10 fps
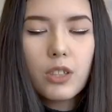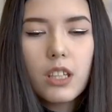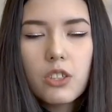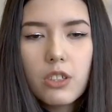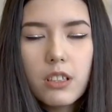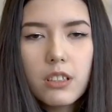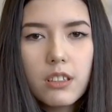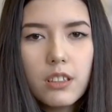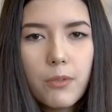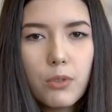Я начала
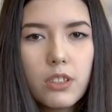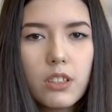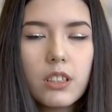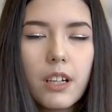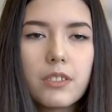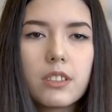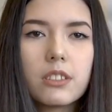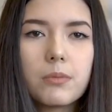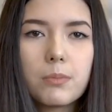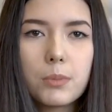довольно
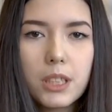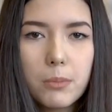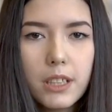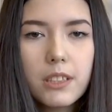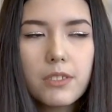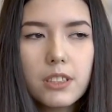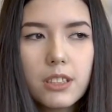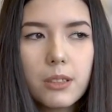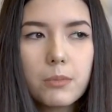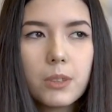недавно подрабатывать
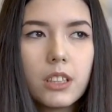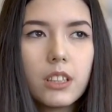там,